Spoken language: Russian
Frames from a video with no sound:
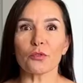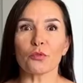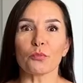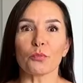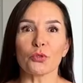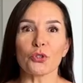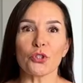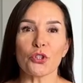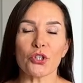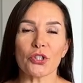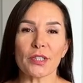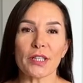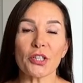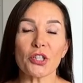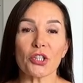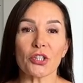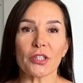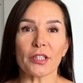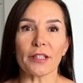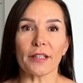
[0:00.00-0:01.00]
он будет часа
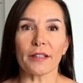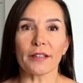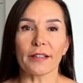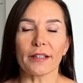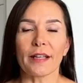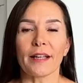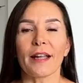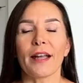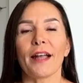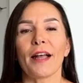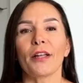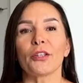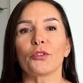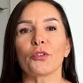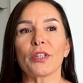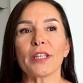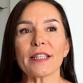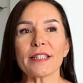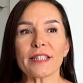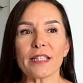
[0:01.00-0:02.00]
4. Но
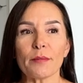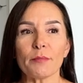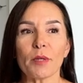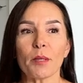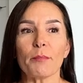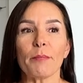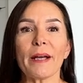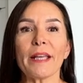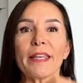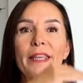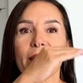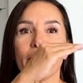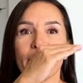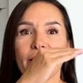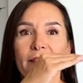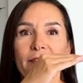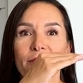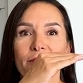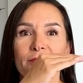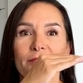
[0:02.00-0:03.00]
если мы
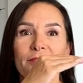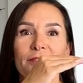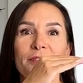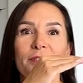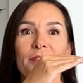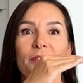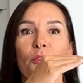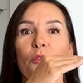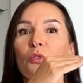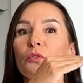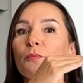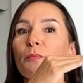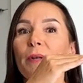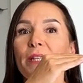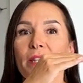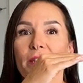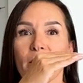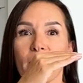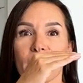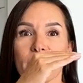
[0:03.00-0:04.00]
поели, он
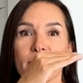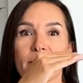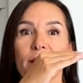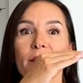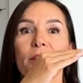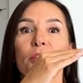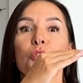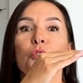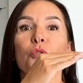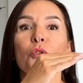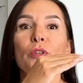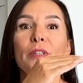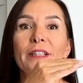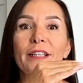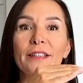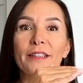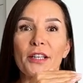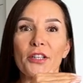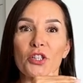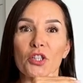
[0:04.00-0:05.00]
поднялся и
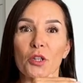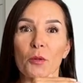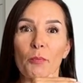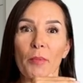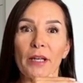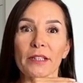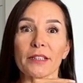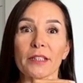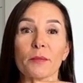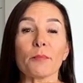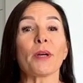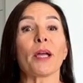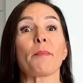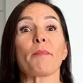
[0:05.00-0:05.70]
только начал падать, мы